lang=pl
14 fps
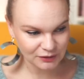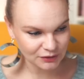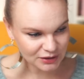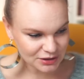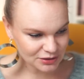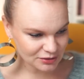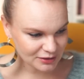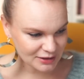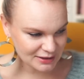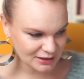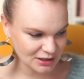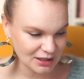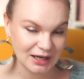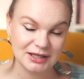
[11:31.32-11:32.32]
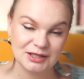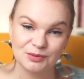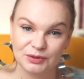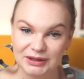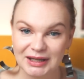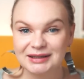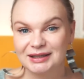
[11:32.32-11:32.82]
no też trochę zaszaleć,
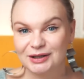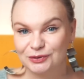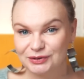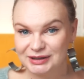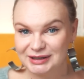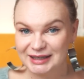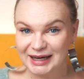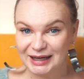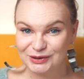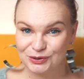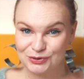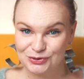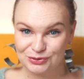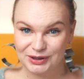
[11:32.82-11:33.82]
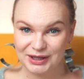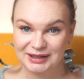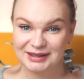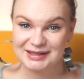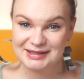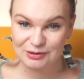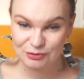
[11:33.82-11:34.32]
bo na taką delikatną sukienkę